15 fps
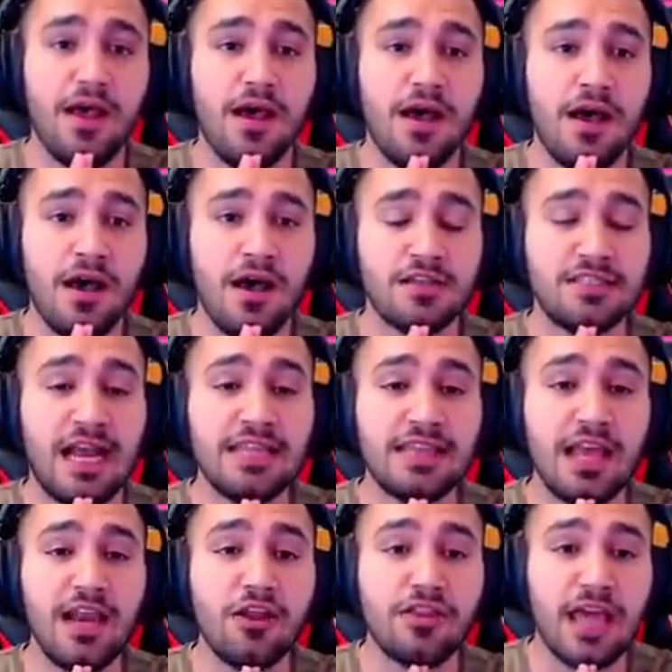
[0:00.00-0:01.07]
آه شحنت
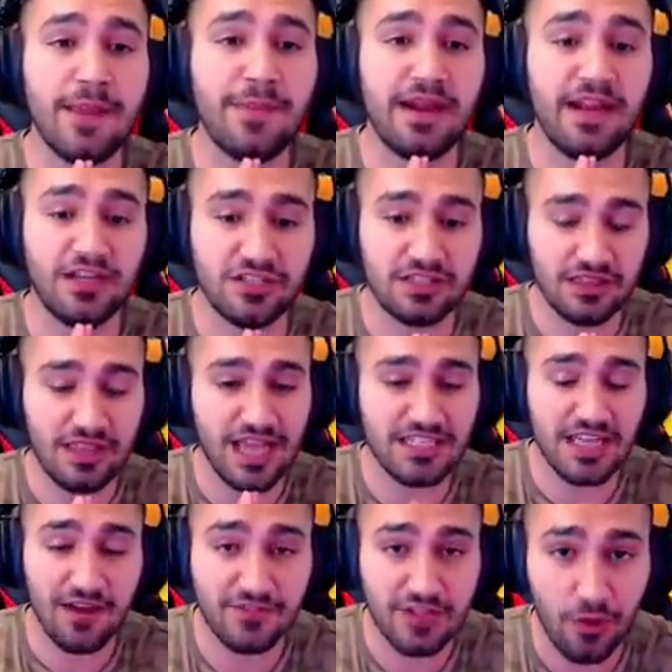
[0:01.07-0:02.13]
له تقريبا
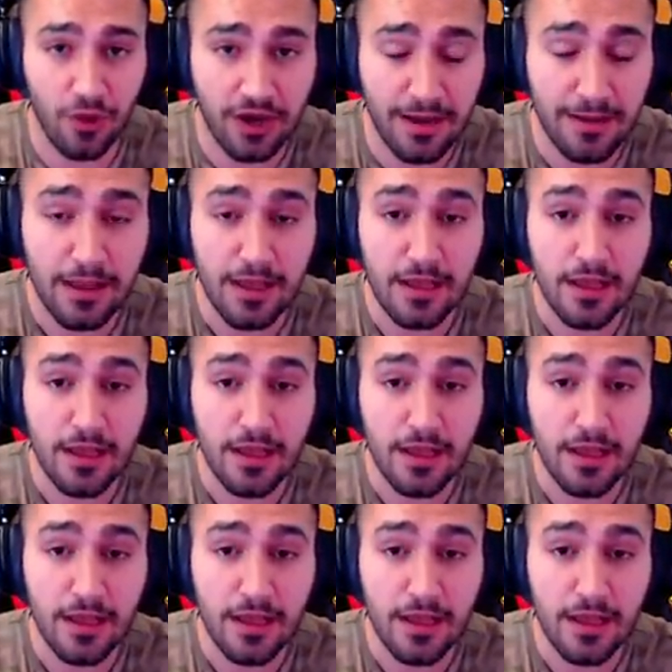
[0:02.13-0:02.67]
12000 جوهره